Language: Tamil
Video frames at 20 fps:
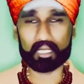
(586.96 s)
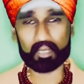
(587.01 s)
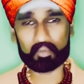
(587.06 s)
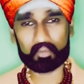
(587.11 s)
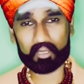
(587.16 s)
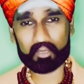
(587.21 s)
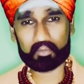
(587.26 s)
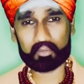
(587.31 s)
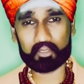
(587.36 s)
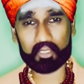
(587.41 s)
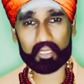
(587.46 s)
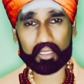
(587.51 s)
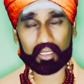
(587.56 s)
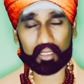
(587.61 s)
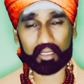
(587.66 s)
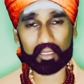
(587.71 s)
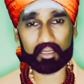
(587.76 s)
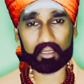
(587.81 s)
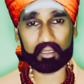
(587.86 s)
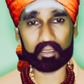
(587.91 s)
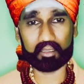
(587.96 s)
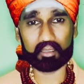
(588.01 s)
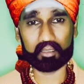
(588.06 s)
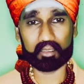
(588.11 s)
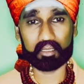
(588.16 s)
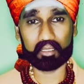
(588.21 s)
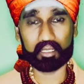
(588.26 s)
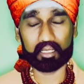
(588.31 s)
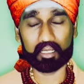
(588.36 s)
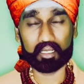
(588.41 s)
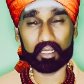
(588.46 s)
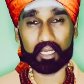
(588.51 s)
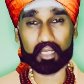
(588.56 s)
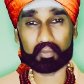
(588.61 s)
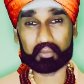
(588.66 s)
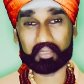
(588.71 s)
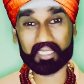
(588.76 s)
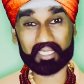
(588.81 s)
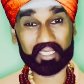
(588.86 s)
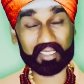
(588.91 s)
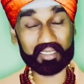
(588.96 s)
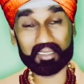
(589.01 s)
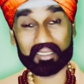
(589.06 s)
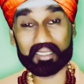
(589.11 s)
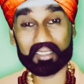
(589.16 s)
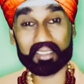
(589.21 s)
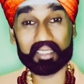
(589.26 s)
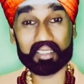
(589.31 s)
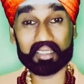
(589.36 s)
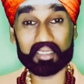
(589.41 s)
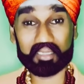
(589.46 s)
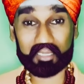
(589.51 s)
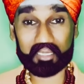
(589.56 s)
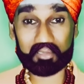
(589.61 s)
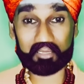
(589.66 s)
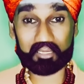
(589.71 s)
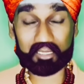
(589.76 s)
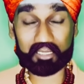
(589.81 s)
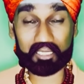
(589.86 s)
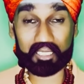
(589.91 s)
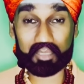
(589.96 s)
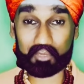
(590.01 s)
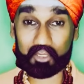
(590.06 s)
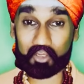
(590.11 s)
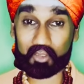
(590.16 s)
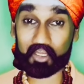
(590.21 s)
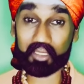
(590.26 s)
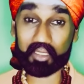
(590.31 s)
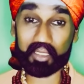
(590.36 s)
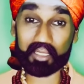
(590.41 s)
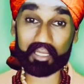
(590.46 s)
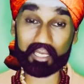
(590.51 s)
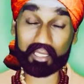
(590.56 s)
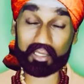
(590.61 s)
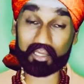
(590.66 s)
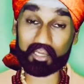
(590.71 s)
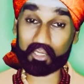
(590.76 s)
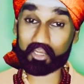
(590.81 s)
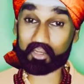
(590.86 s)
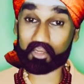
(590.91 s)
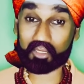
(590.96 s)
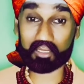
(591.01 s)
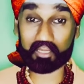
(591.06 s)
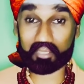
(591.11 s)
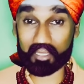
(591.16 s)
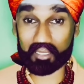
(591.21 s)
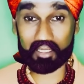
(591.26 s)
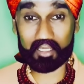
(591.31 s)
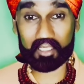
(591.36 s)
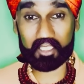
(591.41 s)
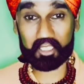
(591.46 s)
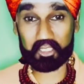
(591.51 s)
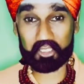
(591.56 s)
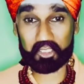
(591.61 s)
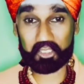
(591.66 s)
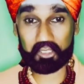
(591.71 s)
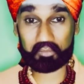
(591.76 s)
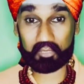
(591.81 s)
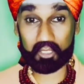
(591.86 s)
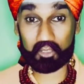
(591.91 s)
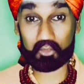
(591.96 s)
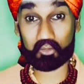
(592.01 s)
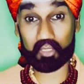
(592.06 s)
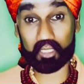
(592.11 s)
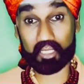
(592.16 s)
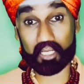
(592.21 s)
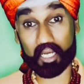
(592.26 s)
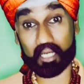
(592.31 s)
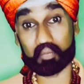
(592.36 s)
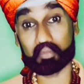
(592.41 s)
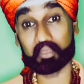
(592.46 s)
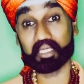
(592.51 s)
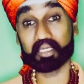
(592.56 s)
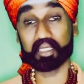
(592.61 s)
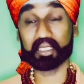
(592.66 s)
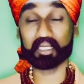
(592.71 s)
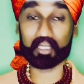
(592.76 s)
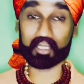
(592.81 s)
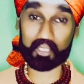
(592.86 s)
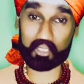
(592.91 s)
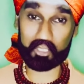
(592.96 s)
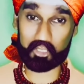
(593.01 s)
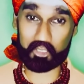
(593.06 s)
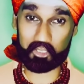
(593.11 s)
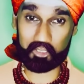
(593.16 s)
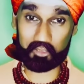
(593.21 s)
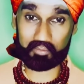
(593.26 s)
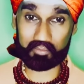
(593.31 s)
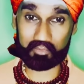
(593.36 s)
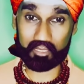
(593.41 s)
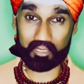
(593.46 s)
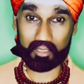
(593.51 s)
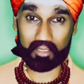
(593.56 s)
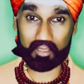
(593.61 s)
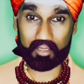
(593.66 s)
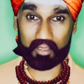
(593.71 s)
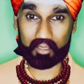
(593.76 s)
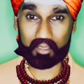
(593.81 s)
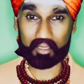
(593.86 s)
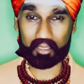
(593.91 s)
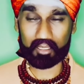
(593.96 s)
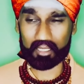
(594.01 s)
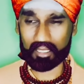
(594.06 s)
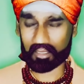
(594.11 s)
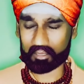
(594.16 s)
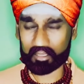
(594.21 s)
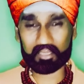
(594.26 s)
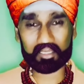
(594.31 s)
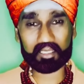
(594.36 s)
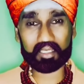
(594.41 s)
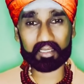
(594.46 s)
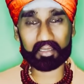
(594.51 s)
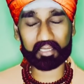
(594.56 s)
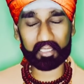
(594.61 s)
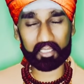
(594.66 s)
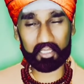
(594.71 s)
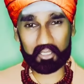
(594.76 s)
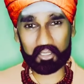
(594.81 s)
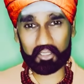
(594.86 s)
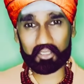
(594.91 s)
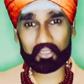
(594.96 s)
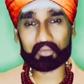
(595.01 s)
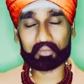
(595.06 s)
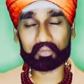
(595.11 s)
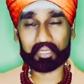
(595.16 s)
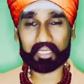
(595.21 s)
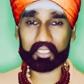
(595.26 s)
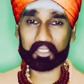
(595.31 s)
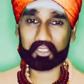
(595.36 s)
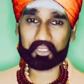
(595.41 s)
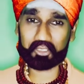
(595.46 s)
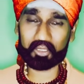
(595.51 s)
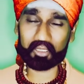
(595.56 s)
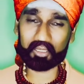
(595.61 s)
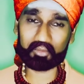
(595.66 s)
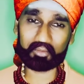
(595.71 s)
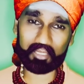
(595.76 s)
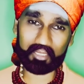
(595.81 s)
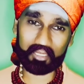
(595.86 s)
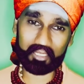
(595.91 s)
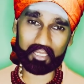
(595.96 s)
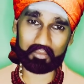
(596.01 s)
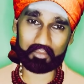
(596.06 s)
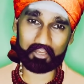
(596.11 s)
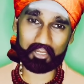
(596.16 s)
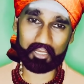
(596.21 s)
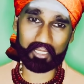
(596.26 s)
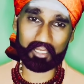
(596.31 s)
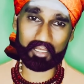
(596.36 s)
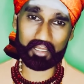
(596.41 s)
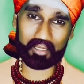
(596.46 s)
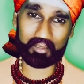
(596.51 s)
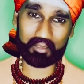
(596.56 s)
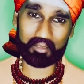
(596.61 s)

ஆமாம் முருகா அப்படி எந்த ஞானத்தை வச்சு நமக்குள்ளே இருக்கிற அசுர குணத்தை எல்லாம் அழிச்சோம் அதுவும் காமத்தையே அழிச்சோம் அந்த ஞானத்தை இன்னும் நீங்கள் சொல்லவே இல்லையே முருகா